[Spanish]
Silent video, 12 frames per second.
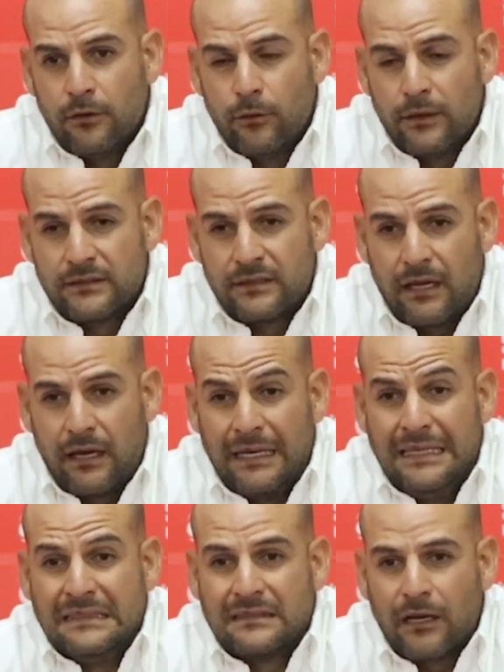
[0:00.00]
o esa
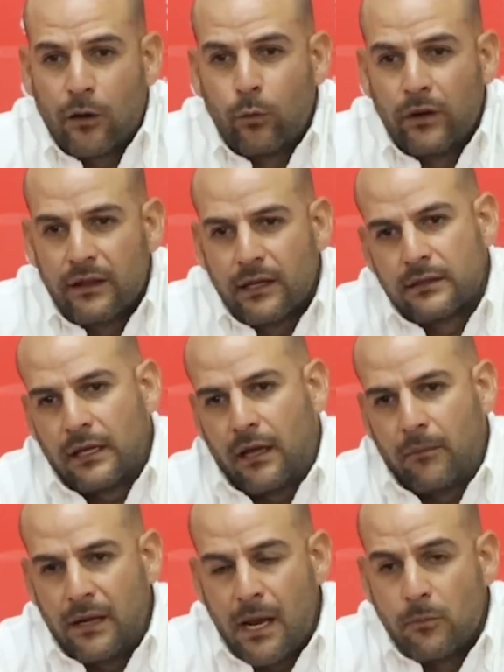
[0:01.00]
inseguridad
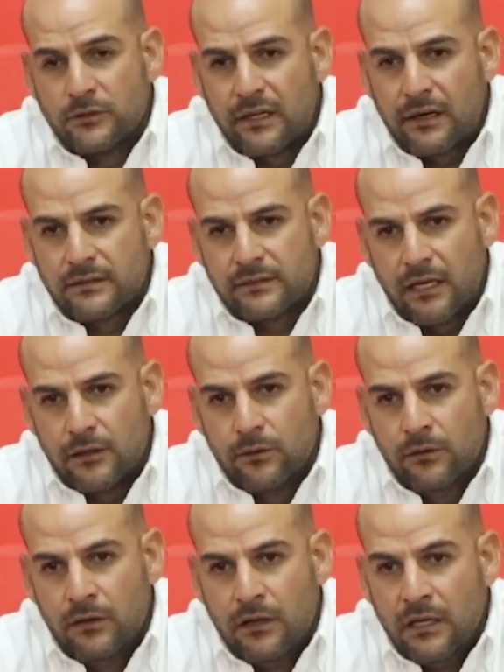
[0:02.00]
que veníamos arrastrando,